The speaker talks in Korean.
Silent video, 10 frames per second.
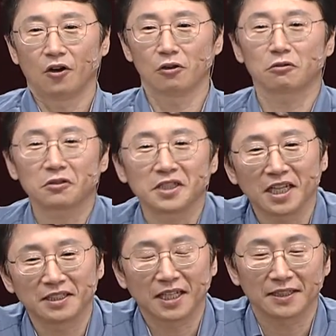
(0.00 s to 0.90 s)
얼굴을
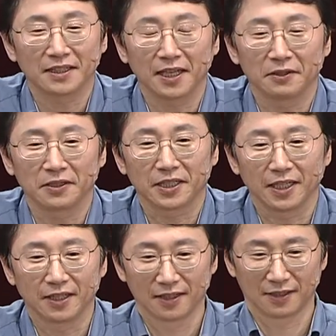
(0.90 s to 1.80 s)
그냥 갖다 대요
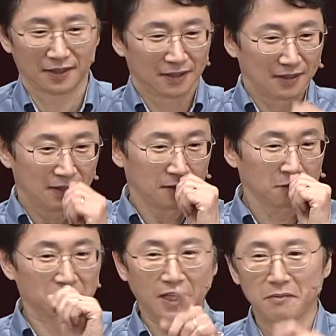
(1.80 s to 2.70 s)
이렇게
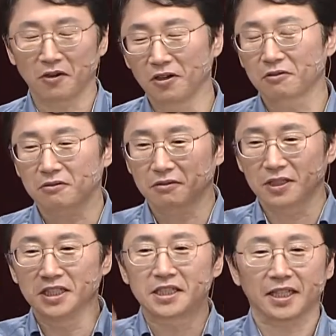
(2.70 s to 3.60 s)
얼굴을 대면
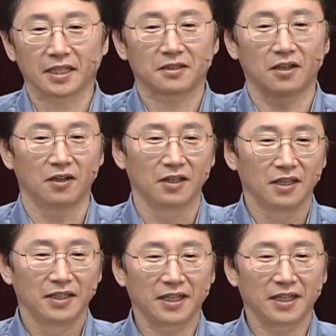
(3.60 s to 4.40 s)
얼굴을 인식해서